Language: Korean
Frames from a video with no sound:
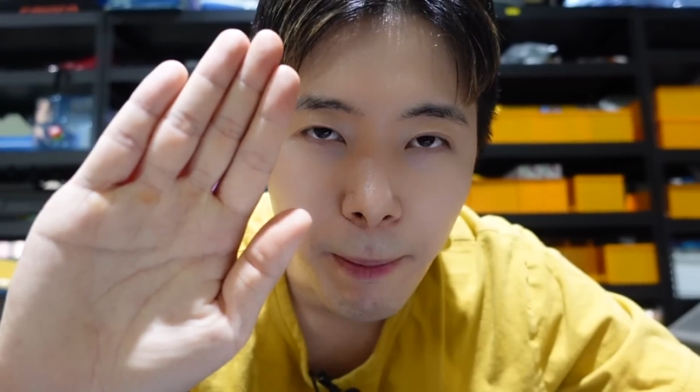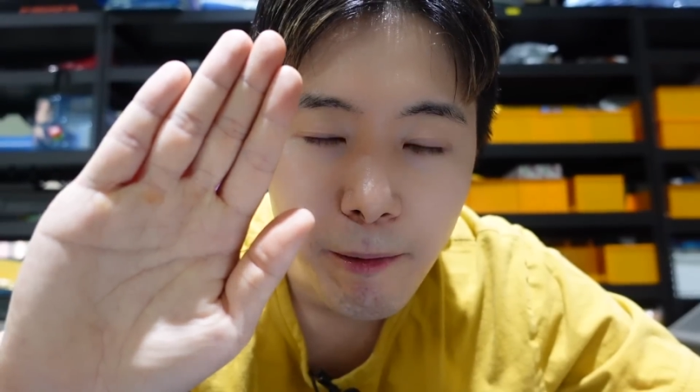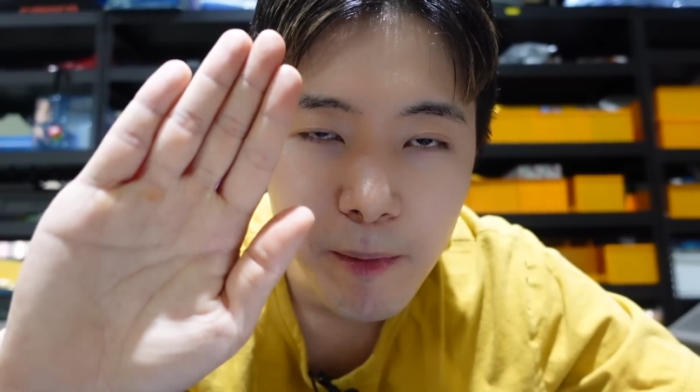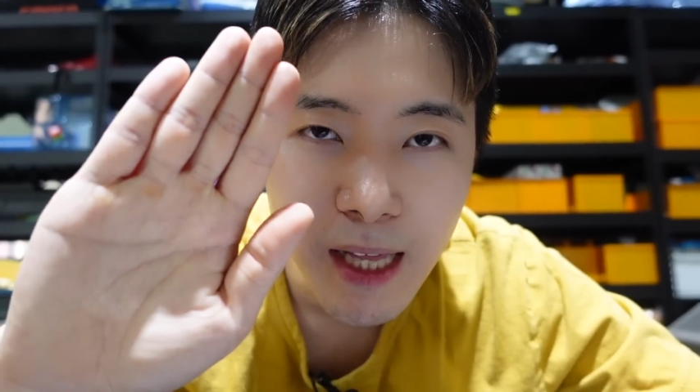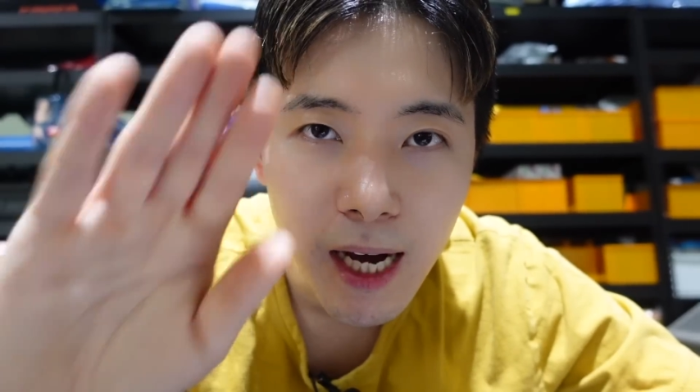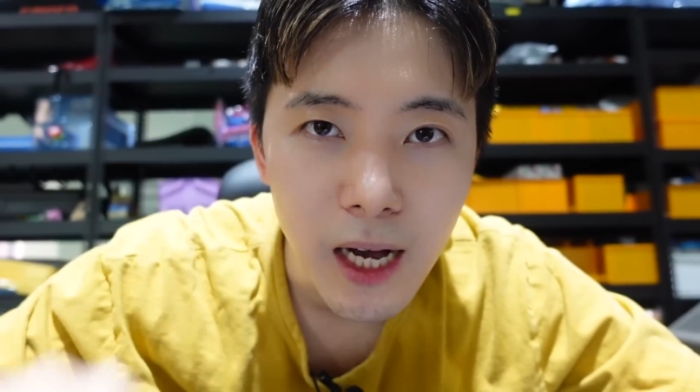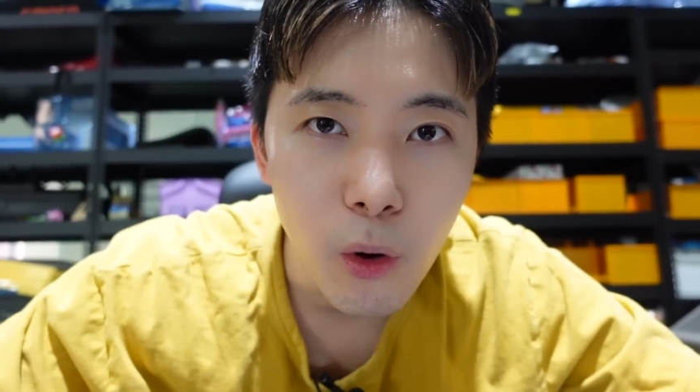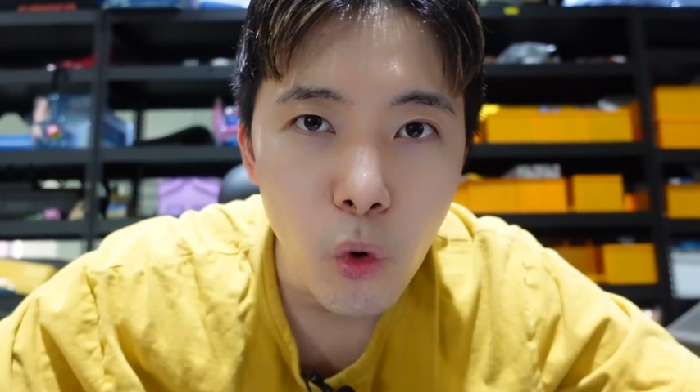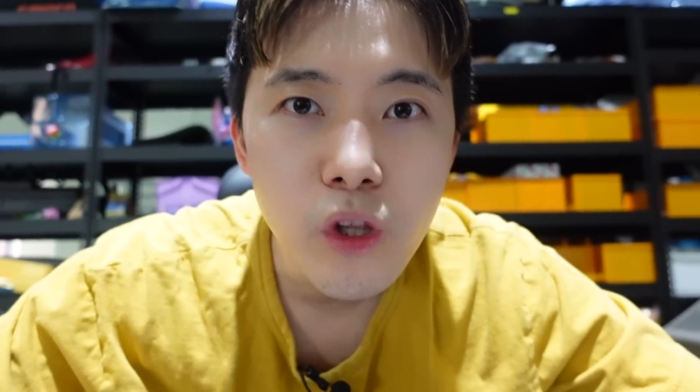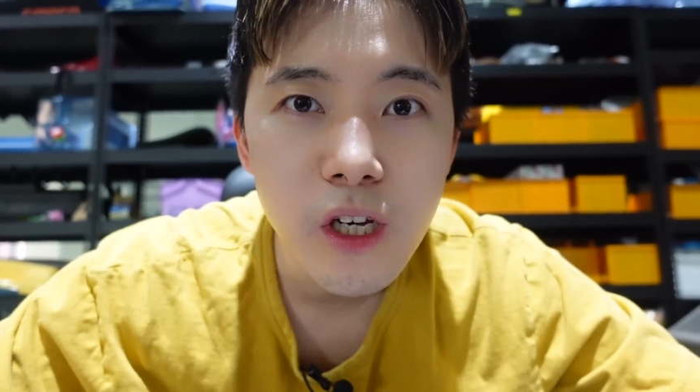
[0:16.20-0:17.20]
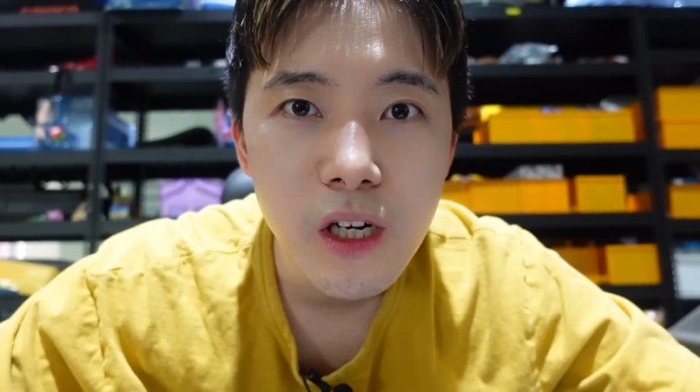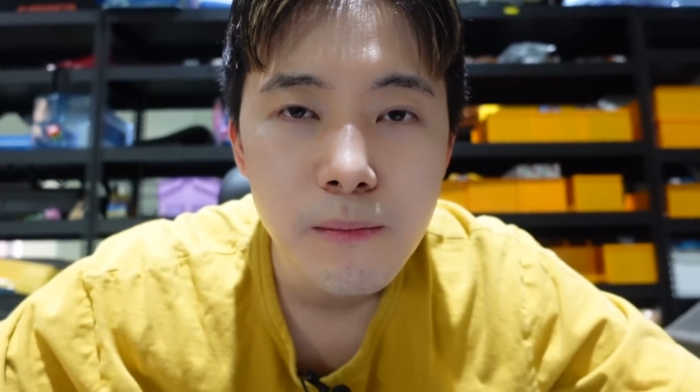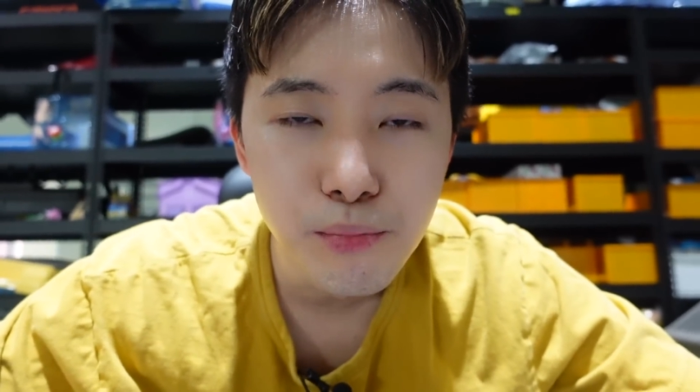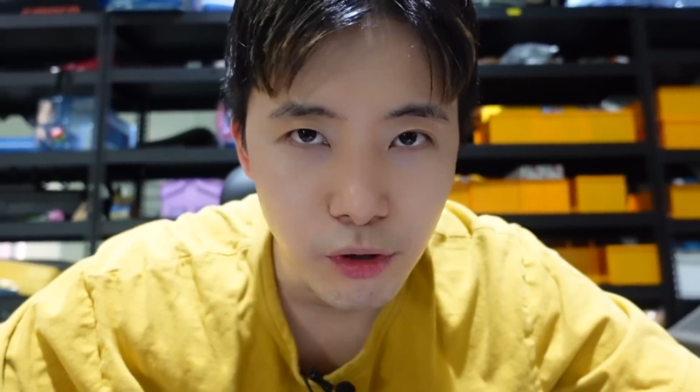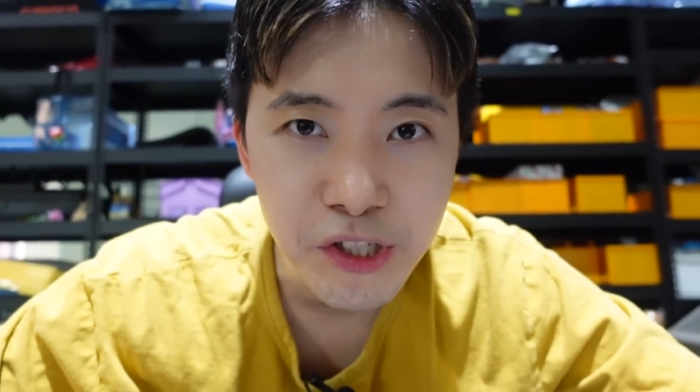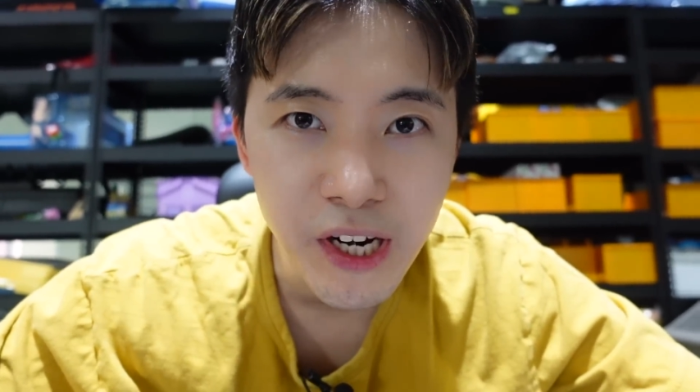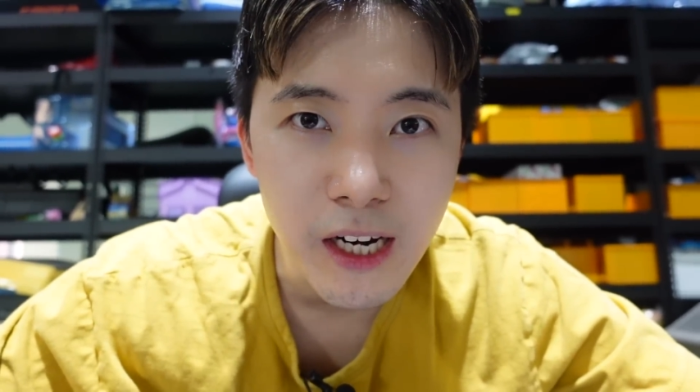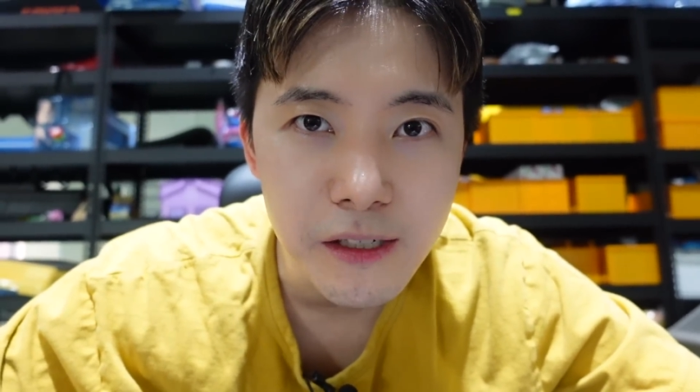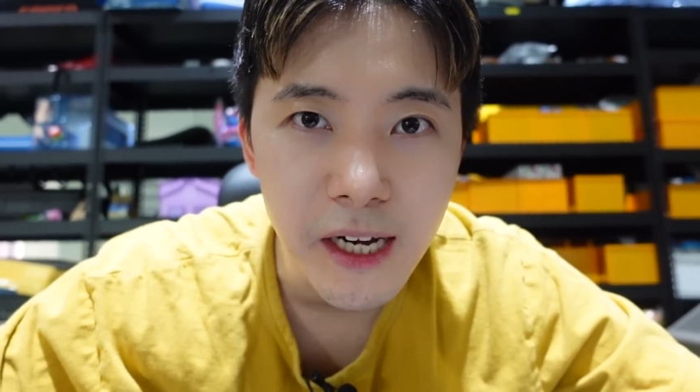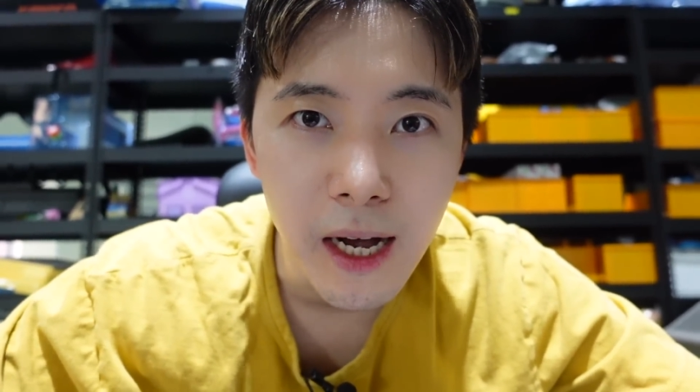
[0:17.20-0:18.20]
팝입니다 오늘은 무엇을 할
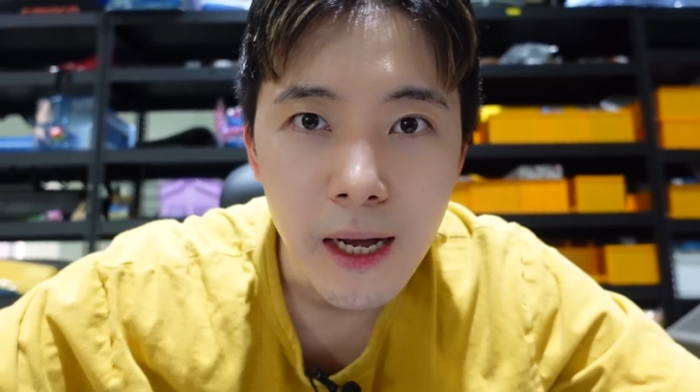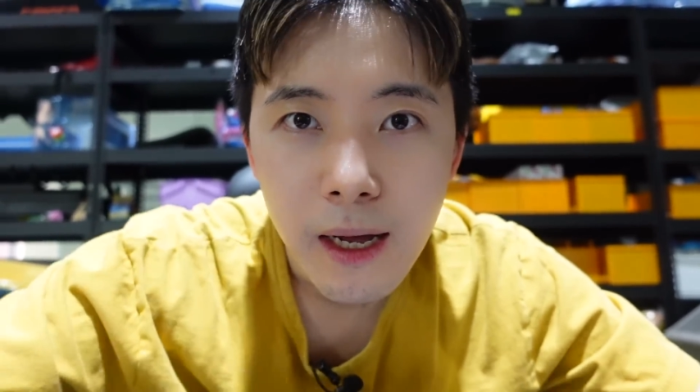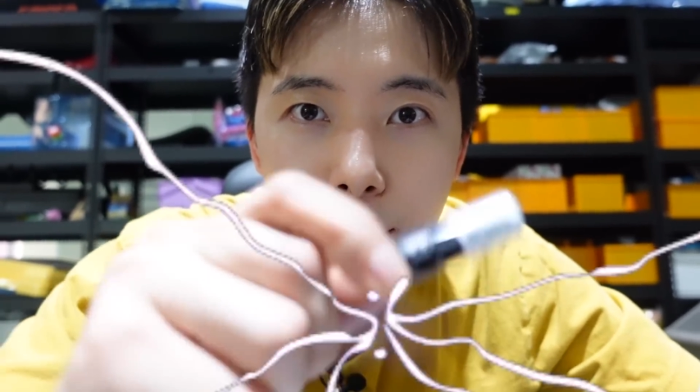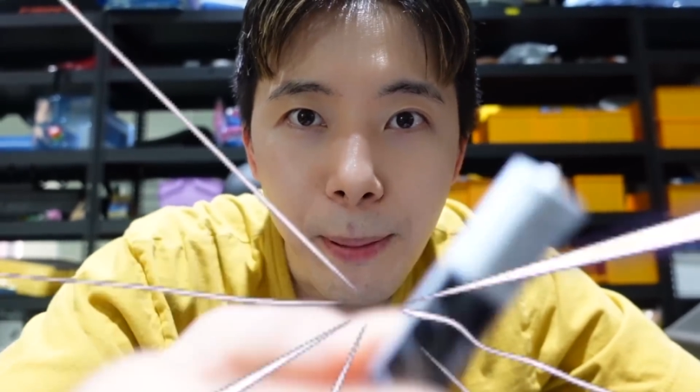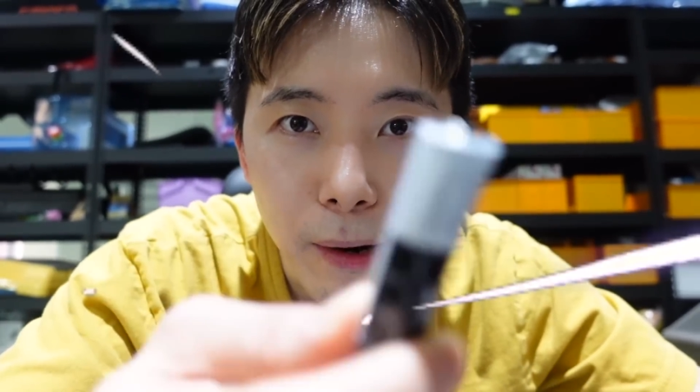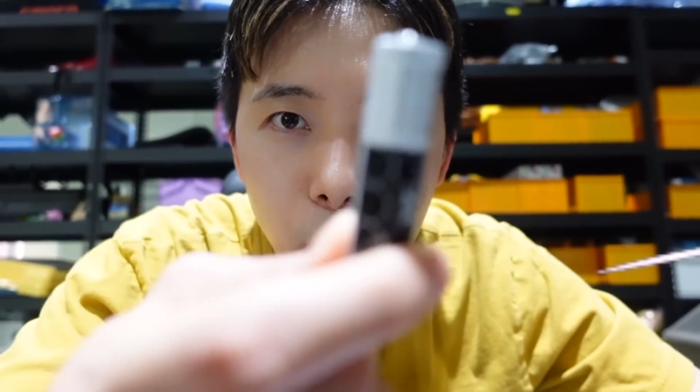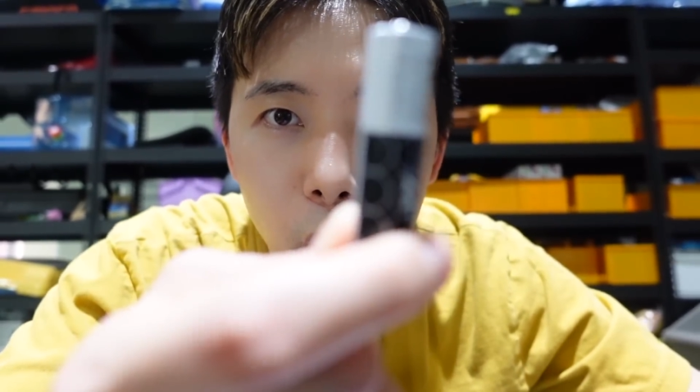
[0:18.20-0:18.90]
거냐 바로